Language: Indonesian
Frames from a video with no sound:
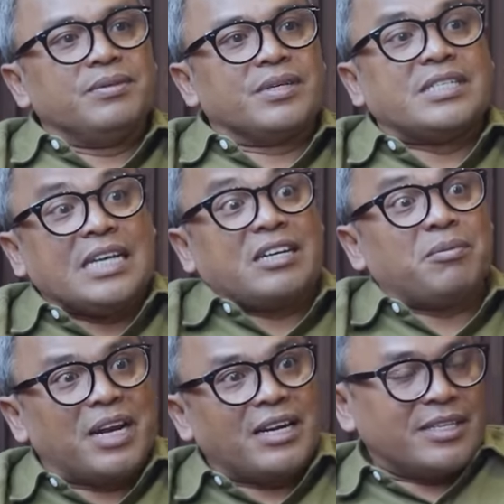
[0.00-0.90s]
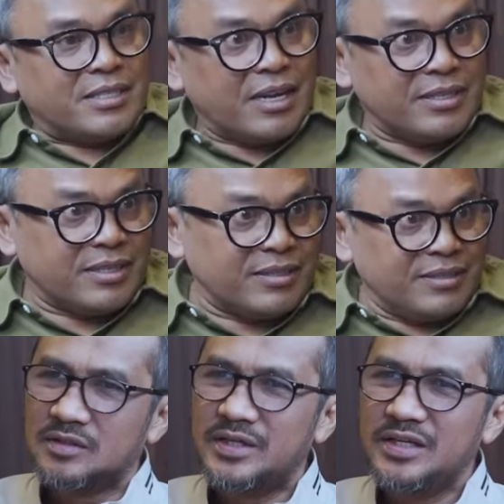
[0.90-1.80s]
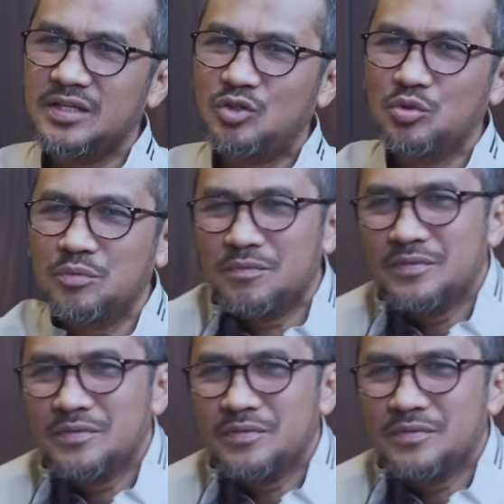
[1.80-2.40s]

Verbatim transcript: Kesian kepala desanya. Jadi itu